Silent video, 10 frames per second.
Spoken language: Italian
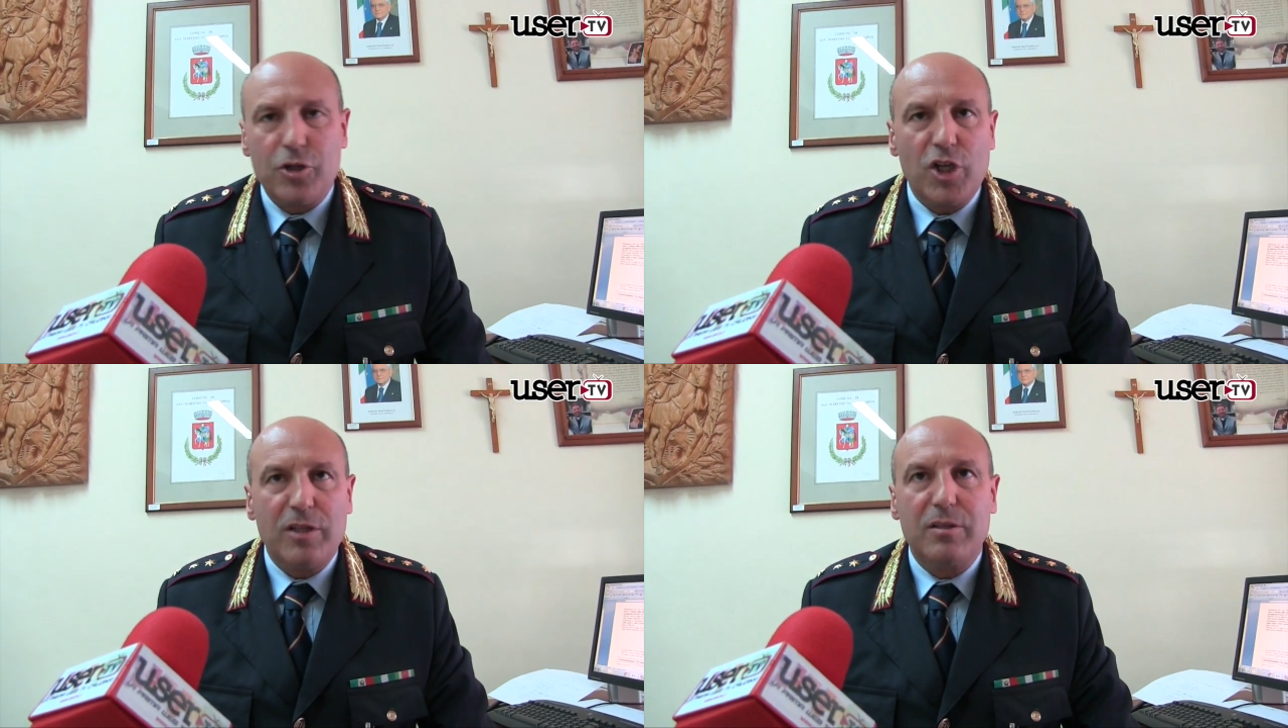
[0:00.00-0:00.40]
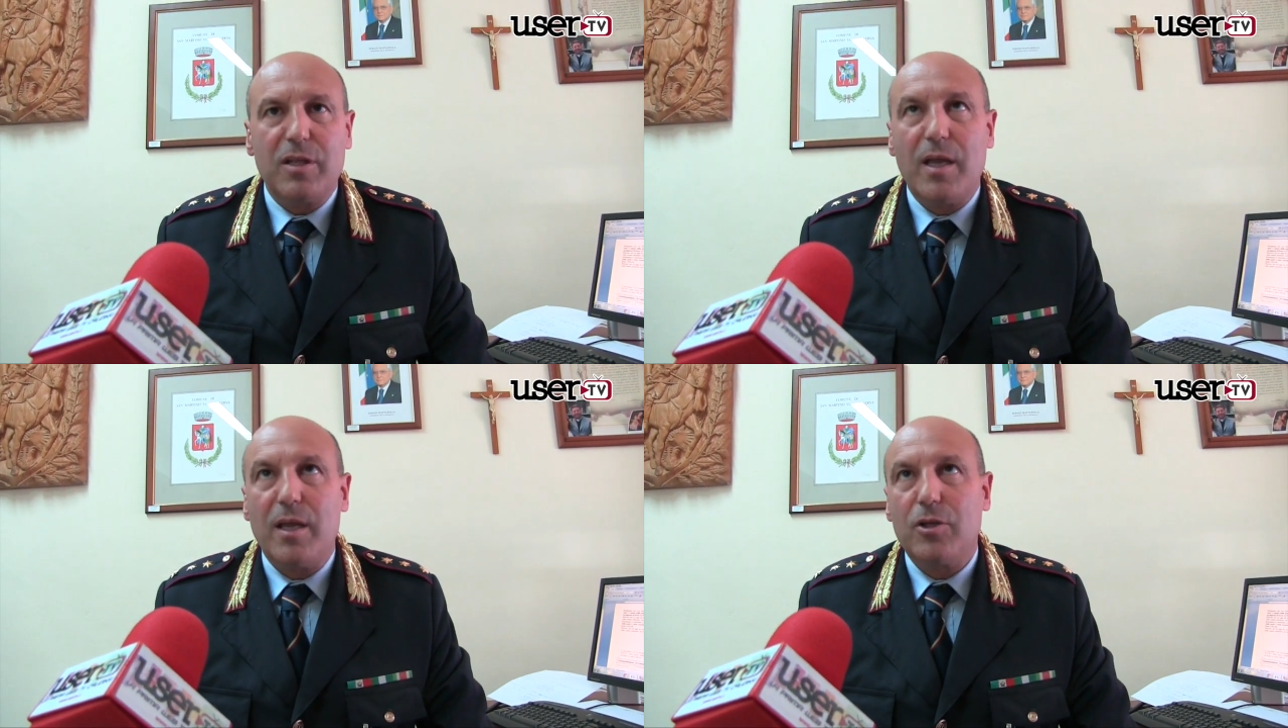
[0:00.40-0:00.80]

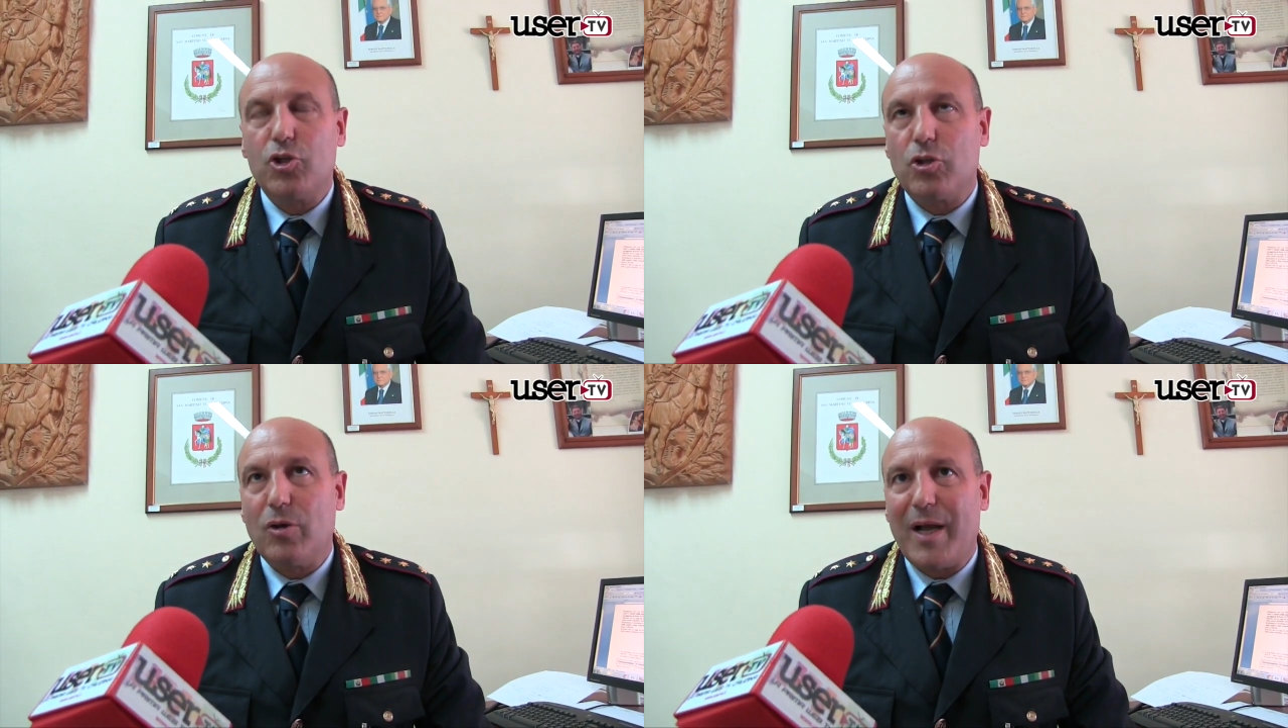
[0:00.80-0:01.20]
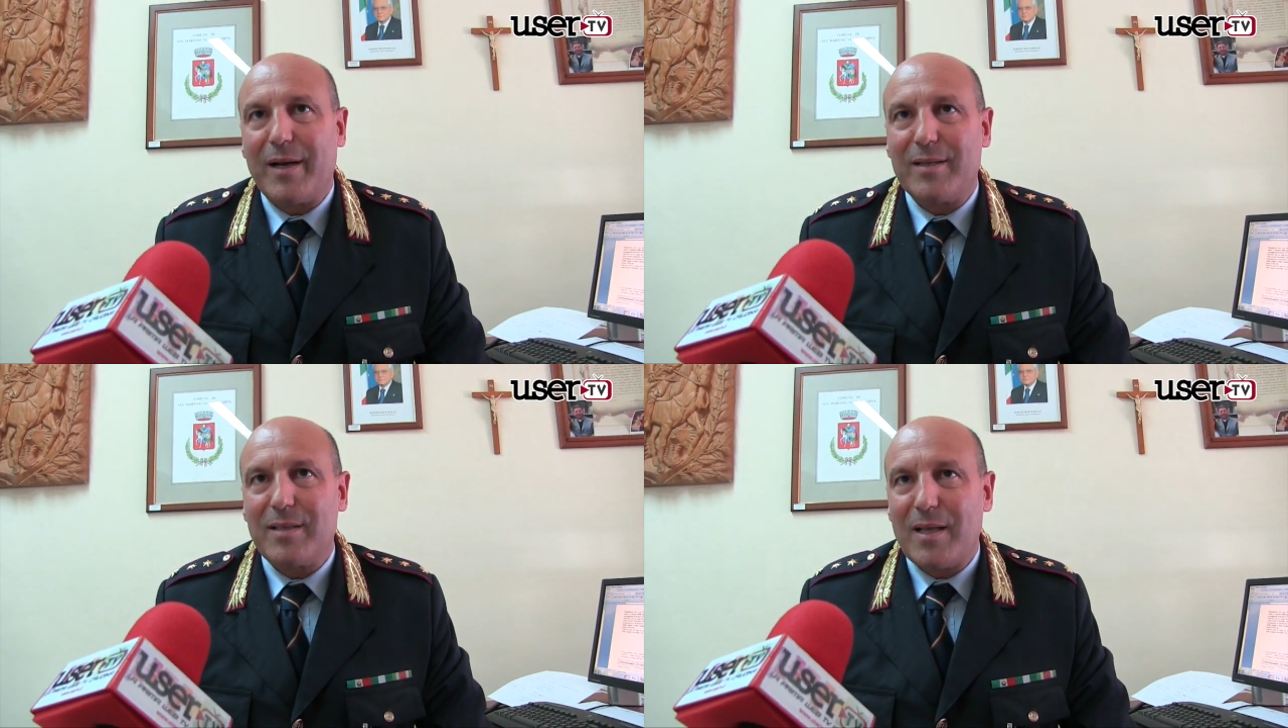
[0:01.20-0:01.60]
recente
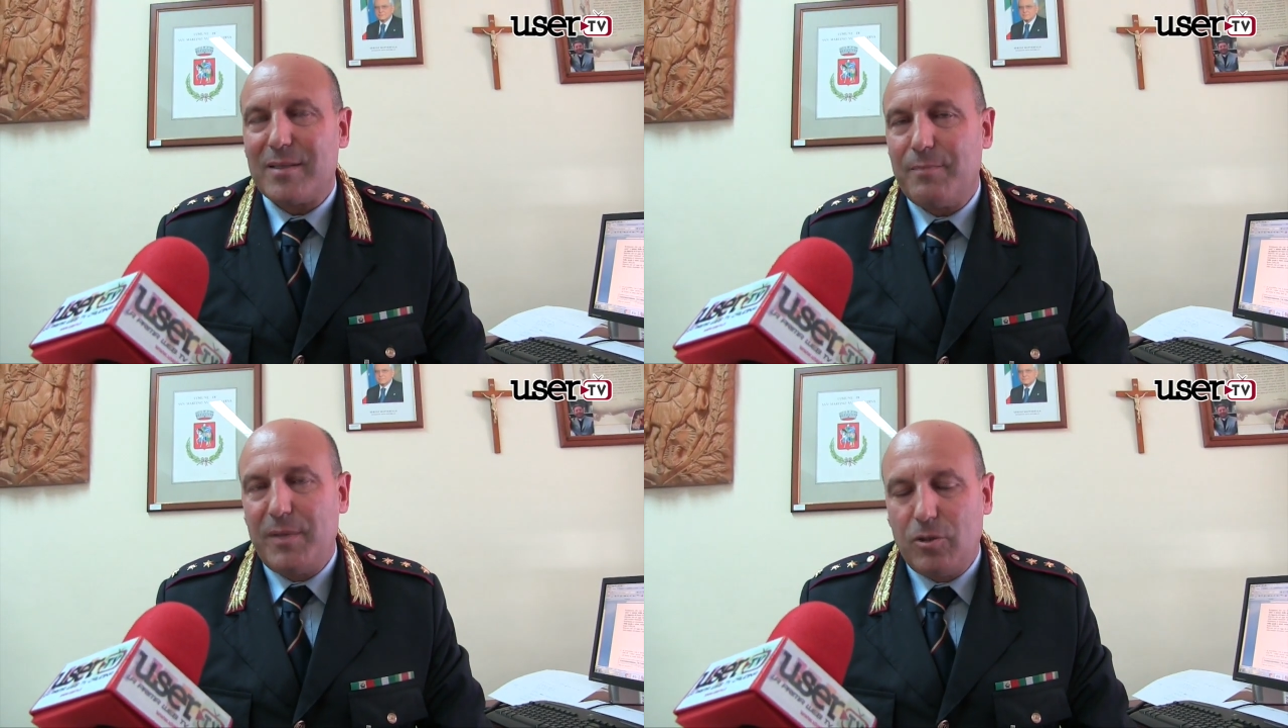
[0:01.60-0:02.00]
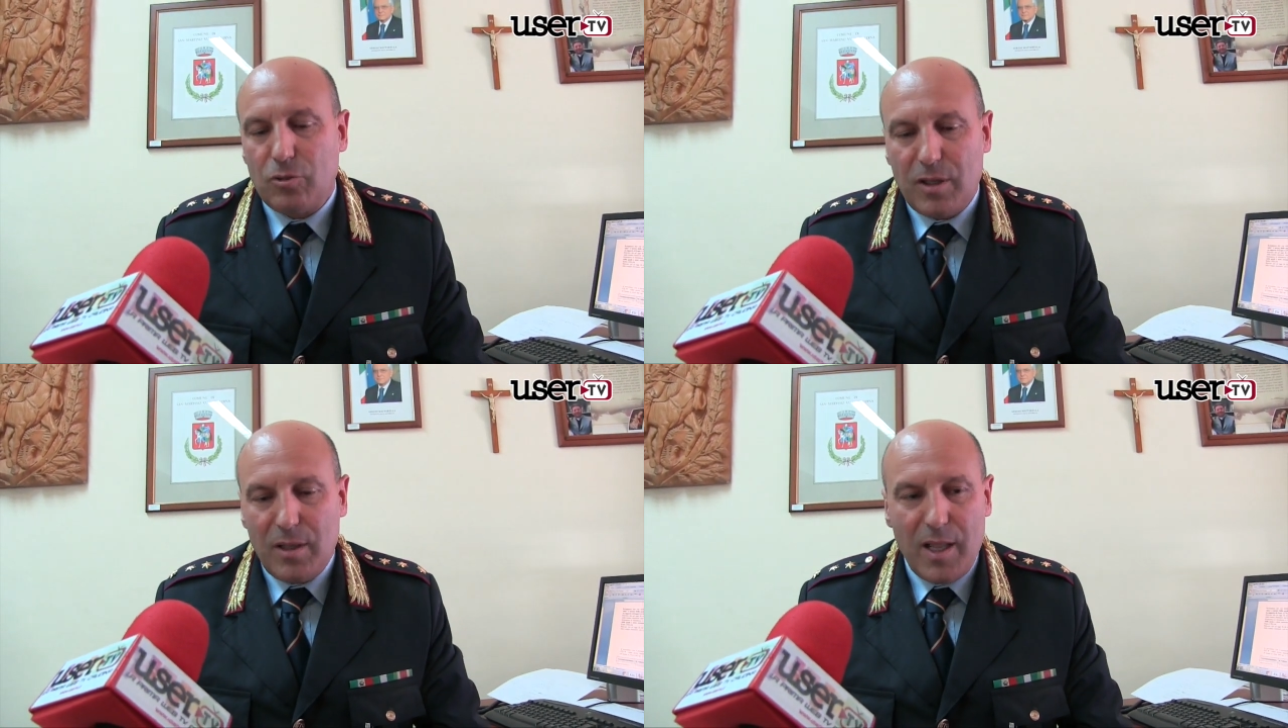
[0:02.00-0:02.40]
circolare ha, ha
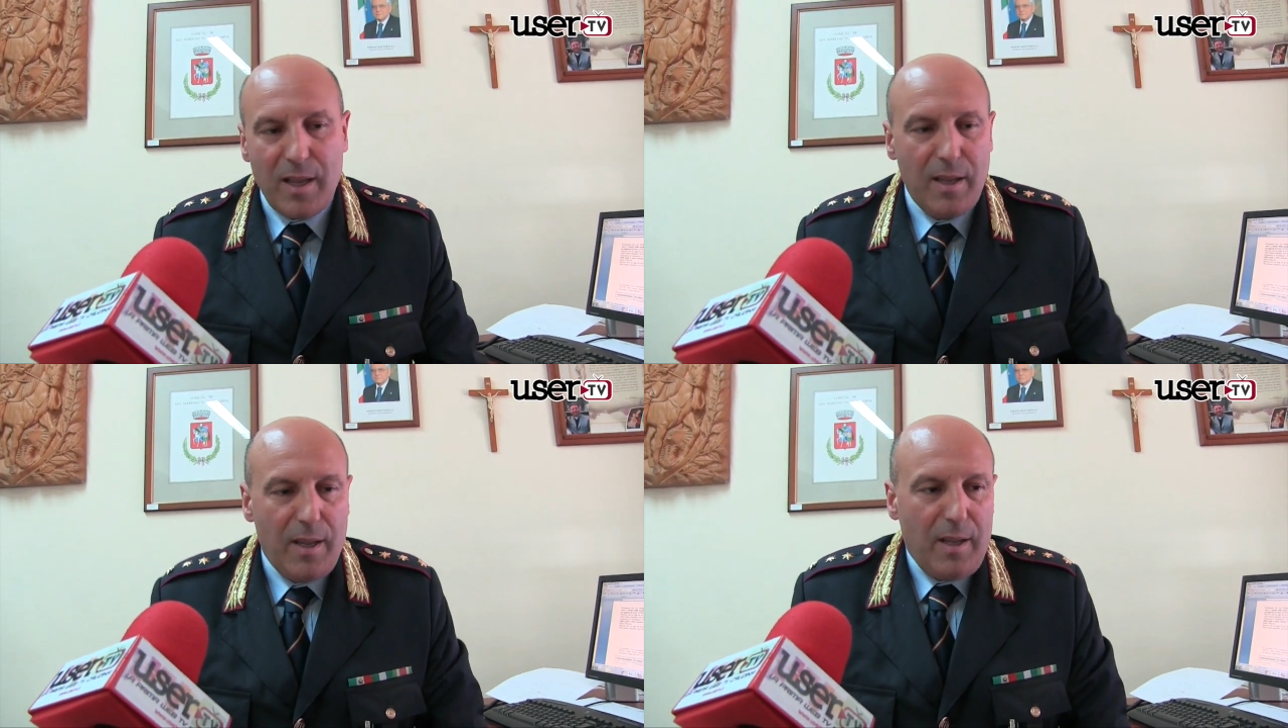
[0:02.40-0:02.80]
stabilito del,